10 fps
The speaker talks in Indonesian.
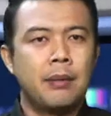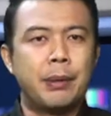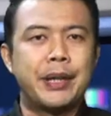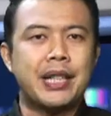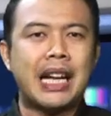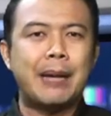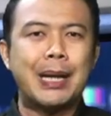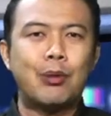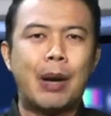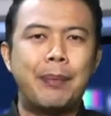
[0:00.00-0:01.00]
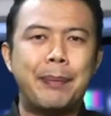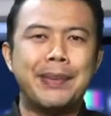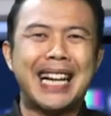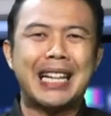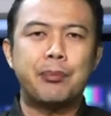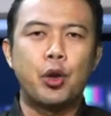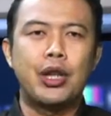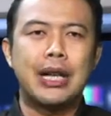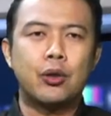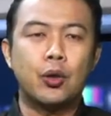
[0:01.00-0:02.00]
Pemirsa akibat wabah penyakit mulut
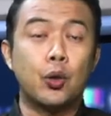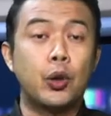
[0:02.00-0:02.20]
dan kuku